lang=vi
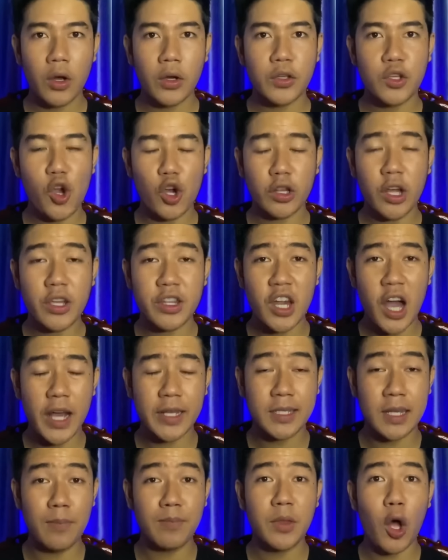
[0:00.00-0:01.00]
cho tới trời
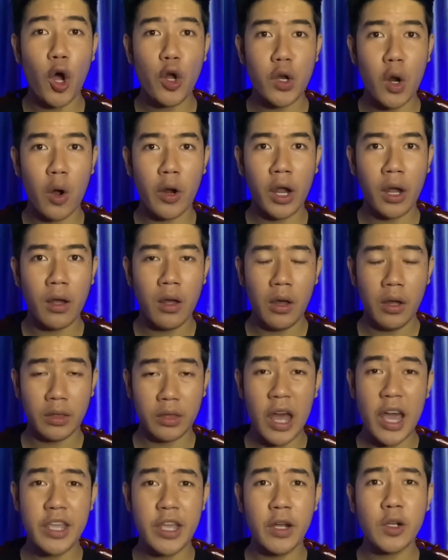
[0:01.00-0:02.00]
sụp tối rồi á
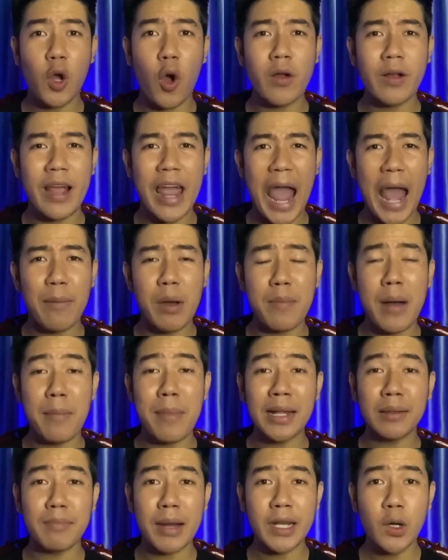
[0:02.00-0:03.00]
thì những con gà mà bà
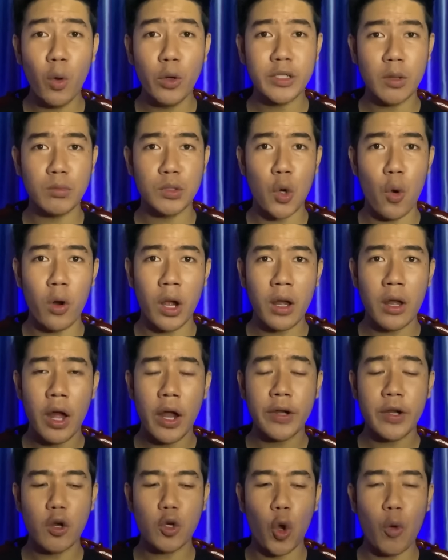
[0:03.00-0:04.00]
bắt bán núi trong chuồng á
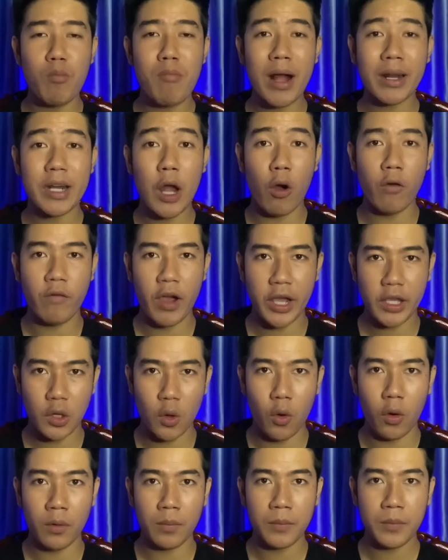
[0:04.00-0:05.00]
nó cũng bắt đầu về
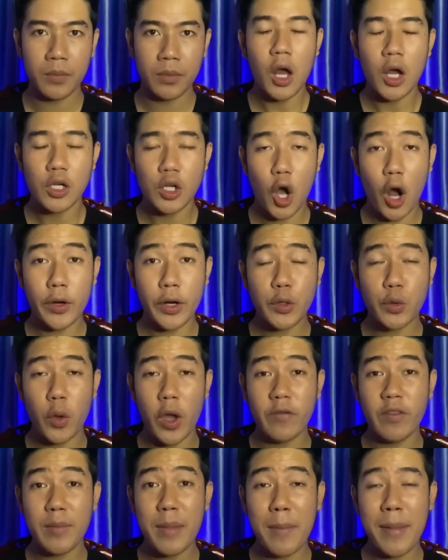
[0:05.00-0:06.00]
chuồng ngồi nói
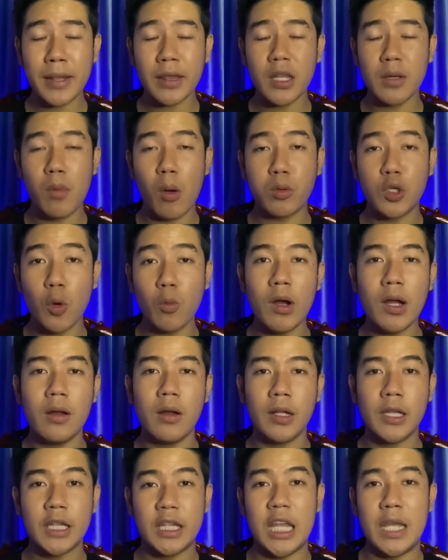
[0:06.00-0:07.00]
chuyện với bà bách được một chút á
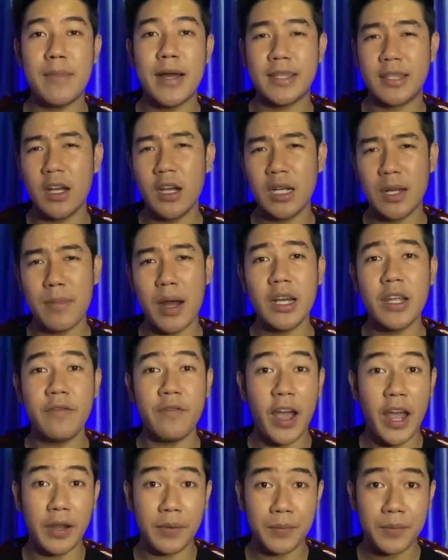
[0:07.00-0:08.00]
thì bà tư này bà đi
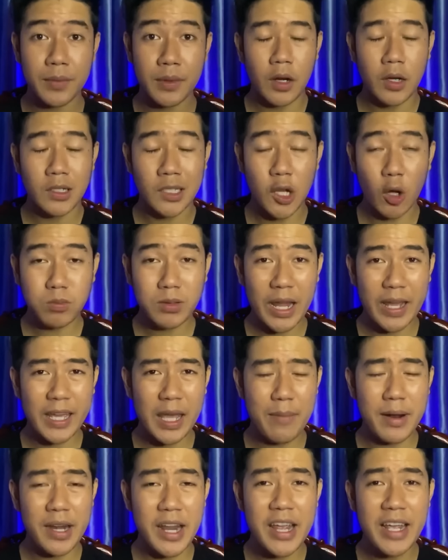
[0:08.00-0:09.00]
về lúc này
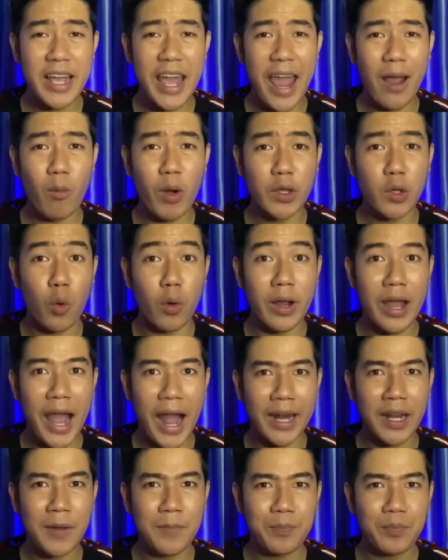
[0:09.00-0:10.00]
khi mà đi ngang qua chuồng
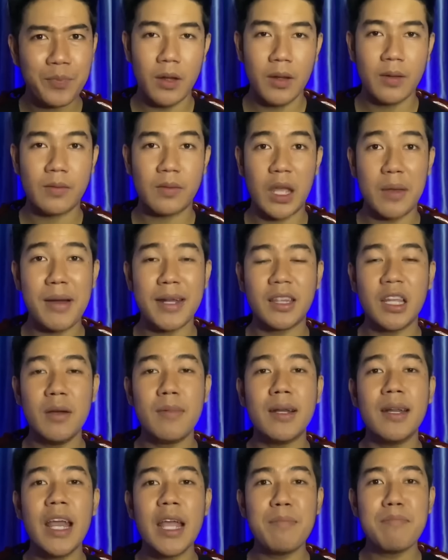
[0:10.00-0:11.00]
gà đó thì bà tư
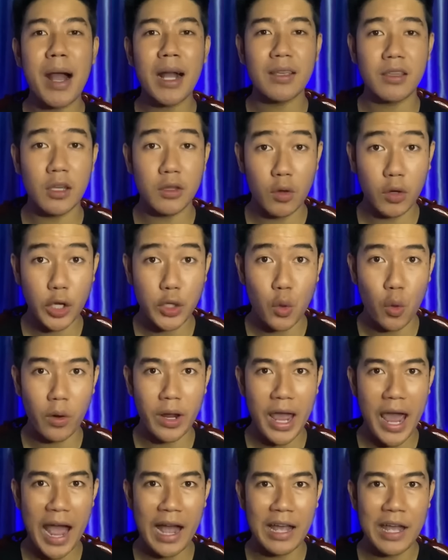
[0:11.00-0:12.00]
bà liếc mắt nhìn vô cái chuồng
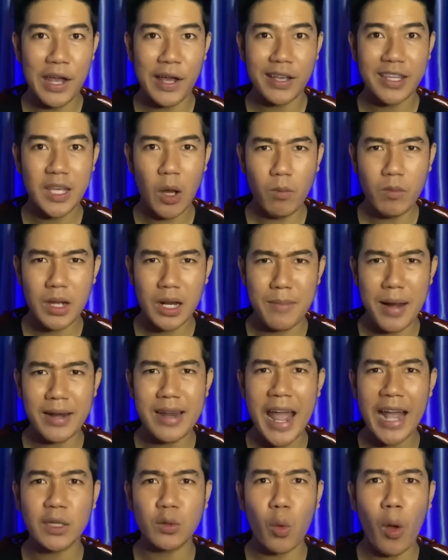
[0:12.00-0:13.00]
gà giống như là bà
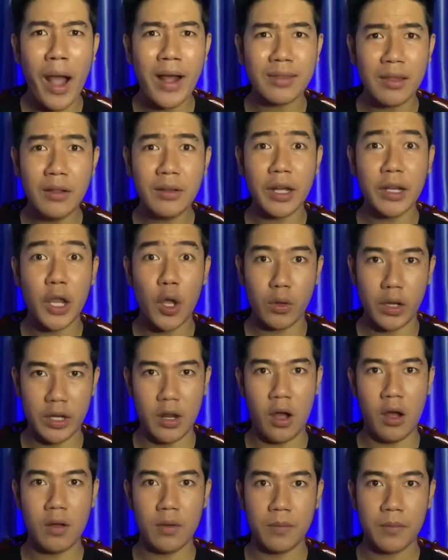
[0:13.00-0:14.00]
đang toan tính cái điều gì
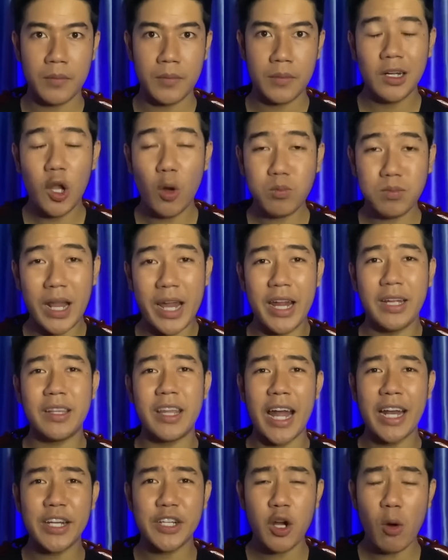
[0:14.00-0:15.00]
đó lúc này thì
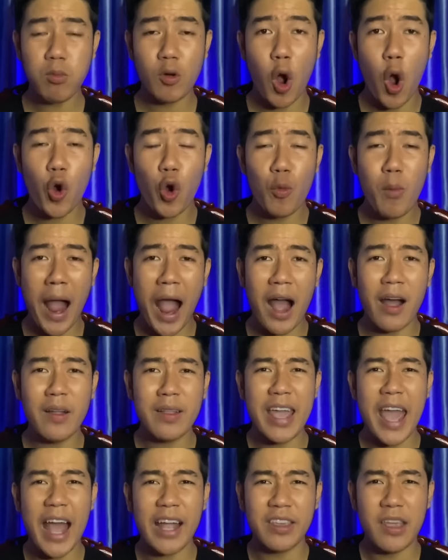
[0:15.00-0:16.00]
anh trúc con của bà ở
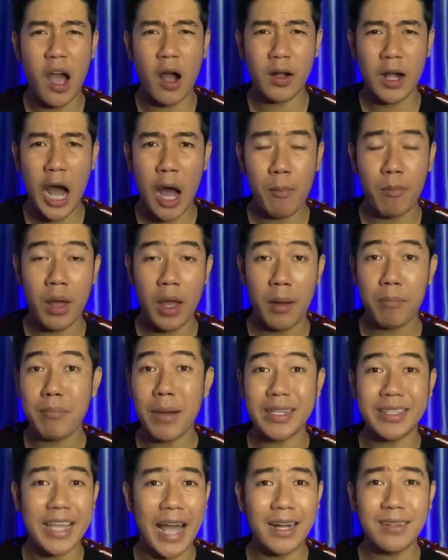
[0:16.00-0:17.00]
nhà chờ cơm
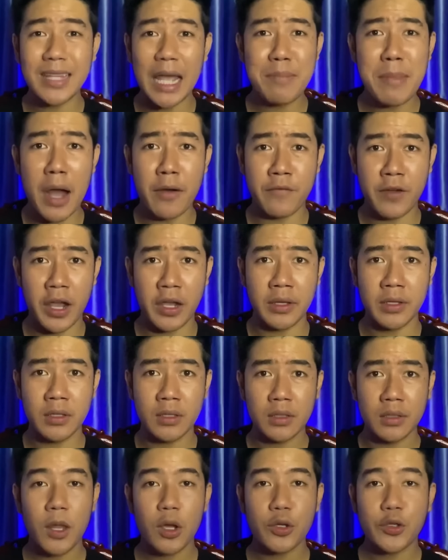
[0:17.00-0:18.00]
mà chẳng thấy bà về
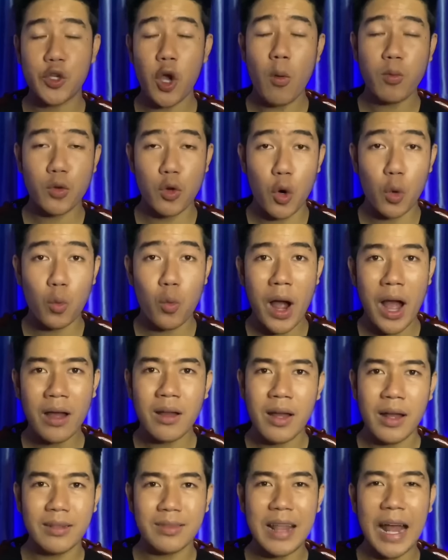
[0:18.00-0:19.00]
sốt ruột quá
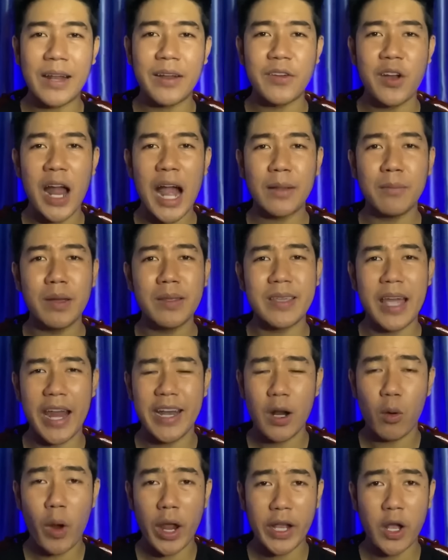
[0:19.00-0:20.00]
thành ra anh mới chạy
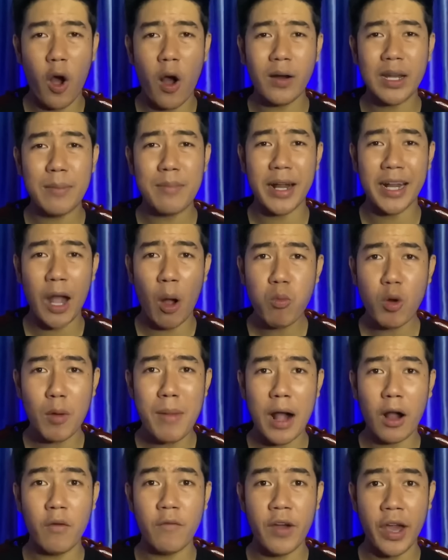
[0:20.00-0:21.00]
ra ngoài ngõ để mà ngóng coi
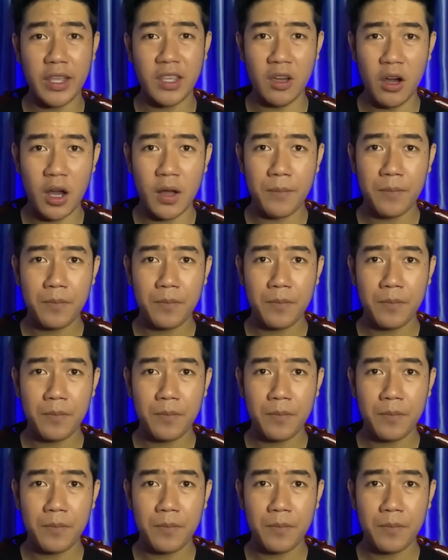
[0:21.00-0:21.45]
bà có về chưa